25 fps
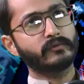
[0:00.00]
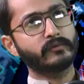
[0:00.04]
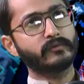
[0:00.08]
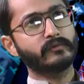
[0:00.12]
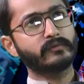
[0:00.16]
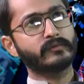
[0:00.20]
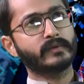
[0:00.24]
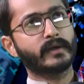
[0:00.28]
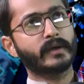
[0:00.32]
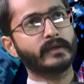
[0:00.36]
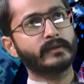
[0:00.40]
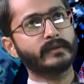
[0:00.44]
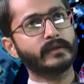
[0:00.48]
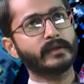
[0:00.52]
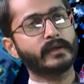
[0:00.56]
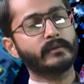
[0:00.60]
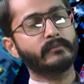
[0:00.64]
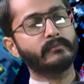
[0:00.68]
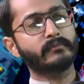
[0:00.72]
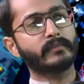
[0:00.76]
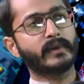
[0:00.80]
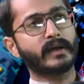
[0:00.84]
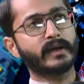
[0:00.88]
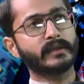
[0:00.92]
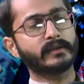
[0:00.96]
जो जहाँ तक
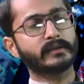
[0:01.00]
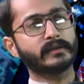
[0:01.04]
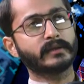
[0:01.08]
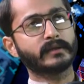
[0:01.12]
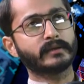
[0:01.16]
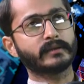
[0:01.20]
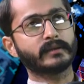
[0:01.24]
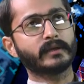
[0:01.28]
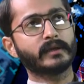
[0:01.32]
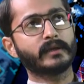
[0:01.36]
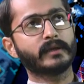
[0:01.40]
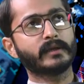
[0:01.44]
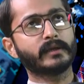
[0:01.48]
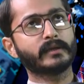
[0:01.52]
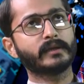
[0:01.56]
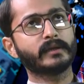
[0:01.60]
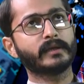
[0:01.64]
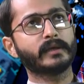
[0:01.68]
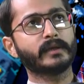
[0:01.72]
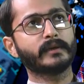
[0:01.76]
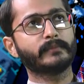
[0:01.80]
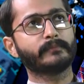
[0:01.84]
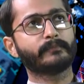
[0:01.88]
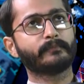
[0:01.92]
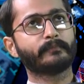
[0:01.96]
हम बात करते हैं
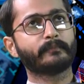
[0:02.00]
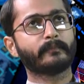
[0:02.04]
कि